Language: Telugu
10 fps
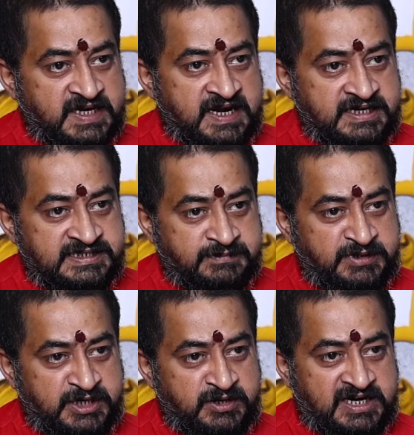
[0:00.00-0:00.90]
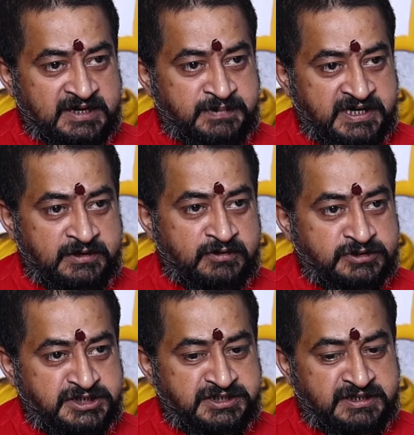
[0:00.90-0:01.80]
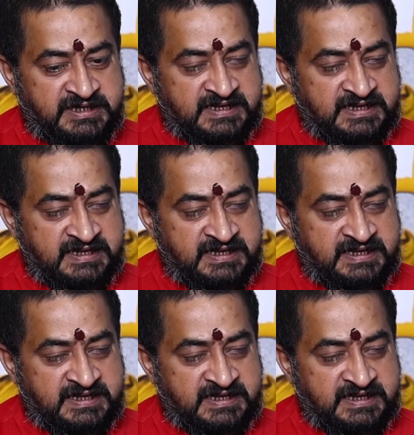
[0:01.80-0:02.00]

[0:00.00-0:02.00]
అలాంటి సమయంలో అక్కడ పెళ్లిలోకి వచ్చింది